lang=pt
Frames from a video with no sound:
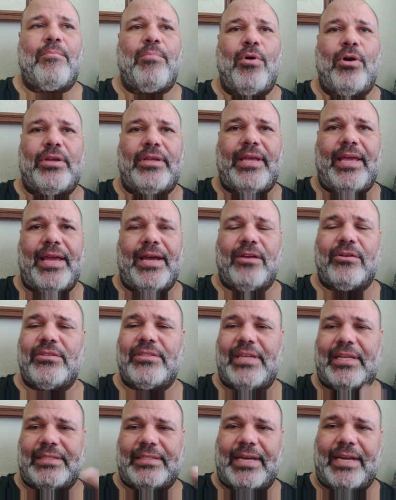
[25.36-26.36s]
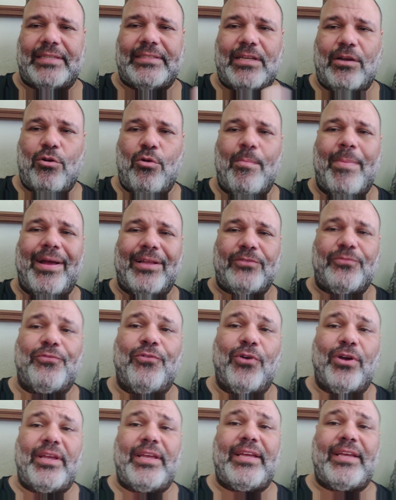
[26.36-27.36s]
porque anos atrás a Combate
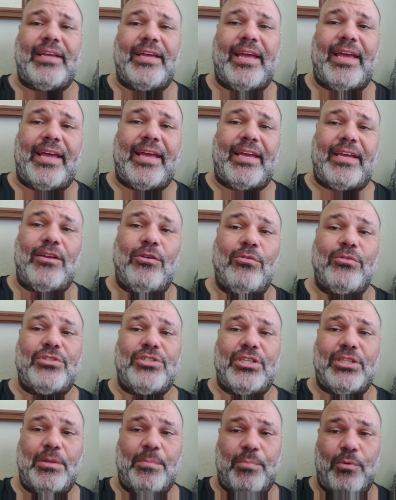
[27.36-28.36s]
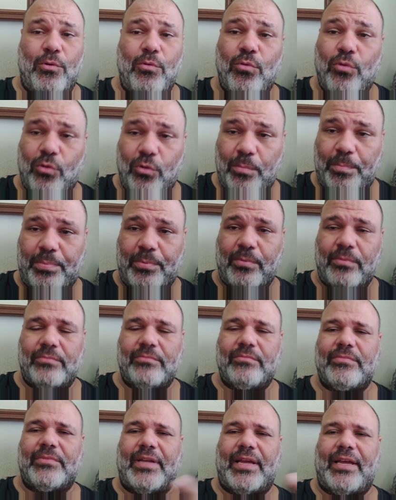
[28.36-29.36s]
foi é, iludida por um grupo,
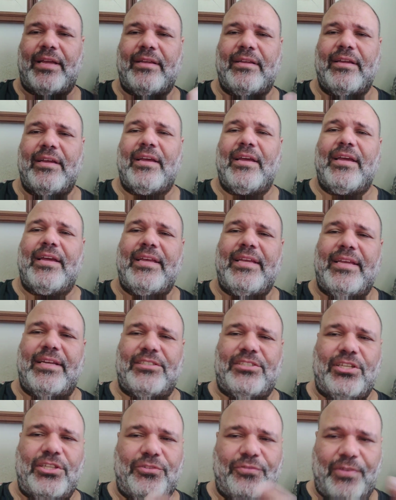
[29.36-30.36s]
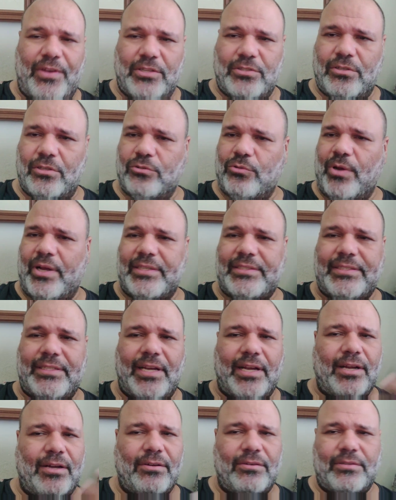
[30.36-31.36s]
né? E a gente fez uma
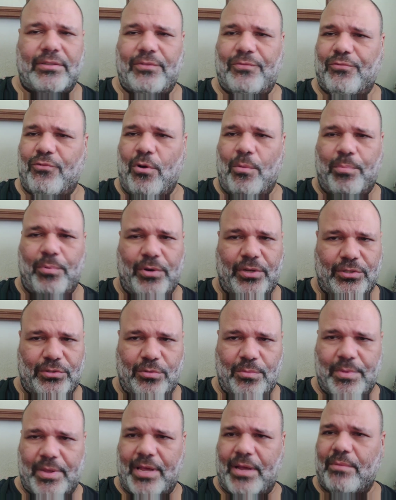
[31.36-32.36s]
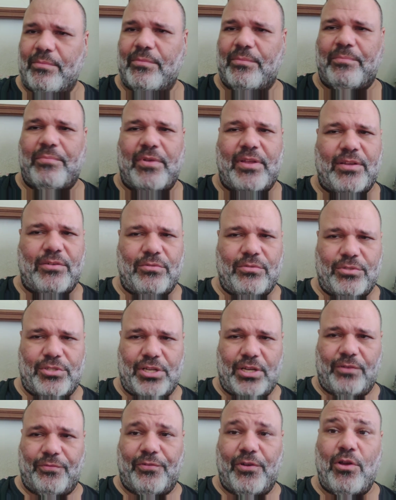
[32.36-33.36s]
doação e ficou por isso mesmo. E o
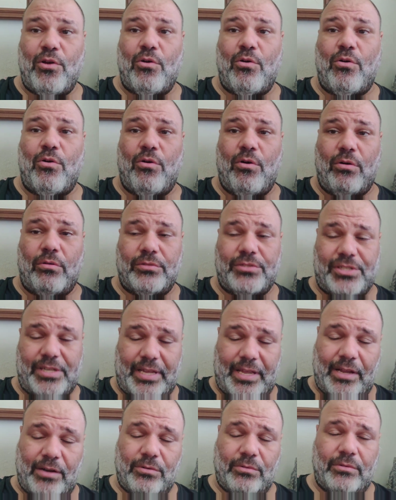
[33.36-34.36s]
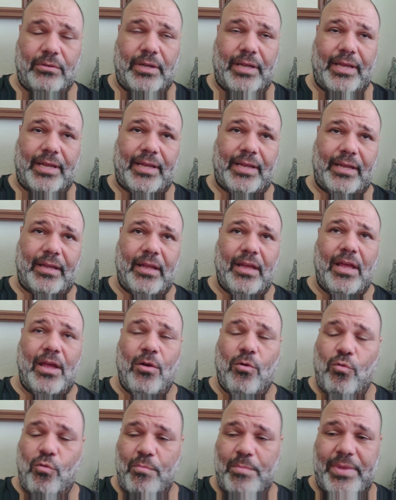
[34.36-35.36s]
dinheiro foi o dinheiro, é,
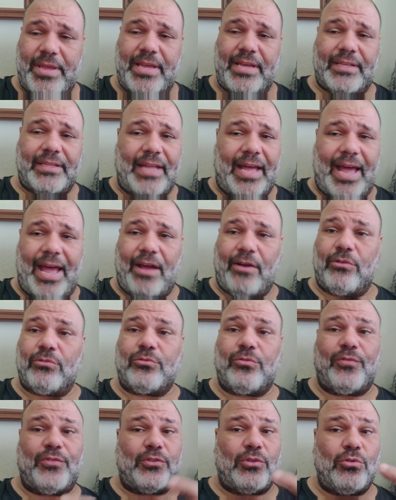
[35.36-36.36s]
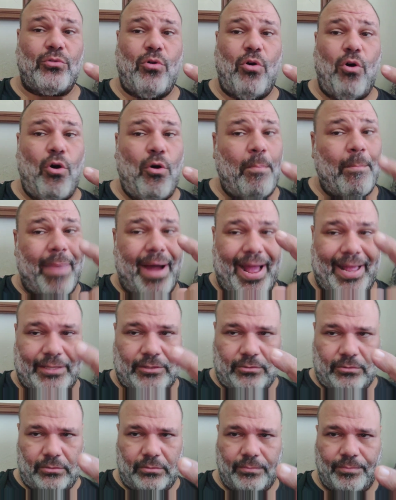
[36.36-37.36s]
comida, água, foi tudo
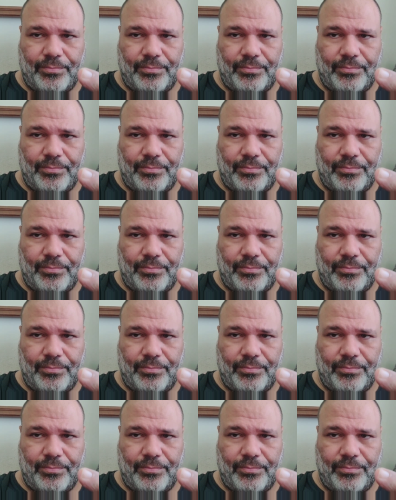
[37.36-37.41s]
roubado.